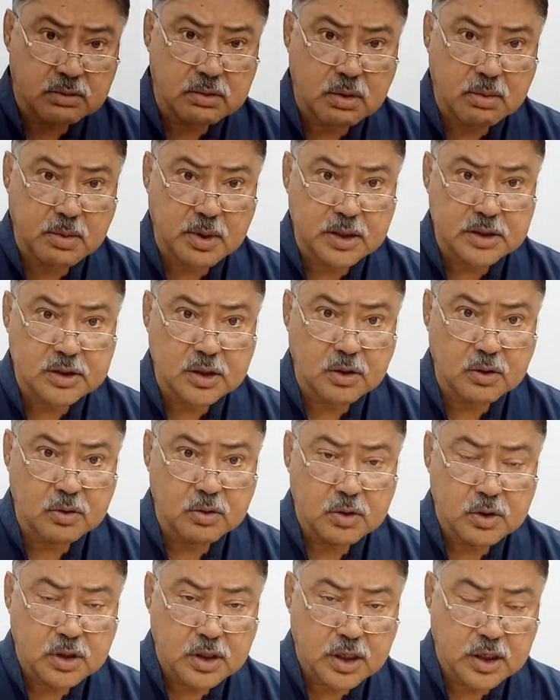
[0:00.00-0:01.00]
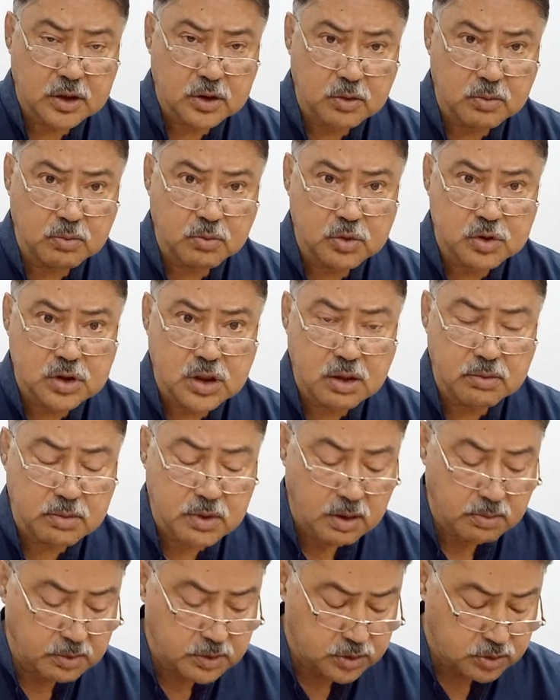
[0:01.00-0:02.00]
में मर जाओ कि तुम मुस्लिम
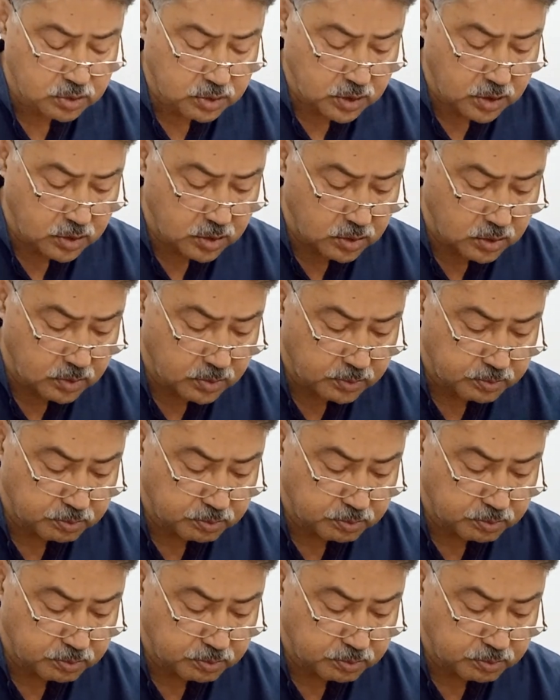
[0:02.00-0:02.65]
ना बन चुके हो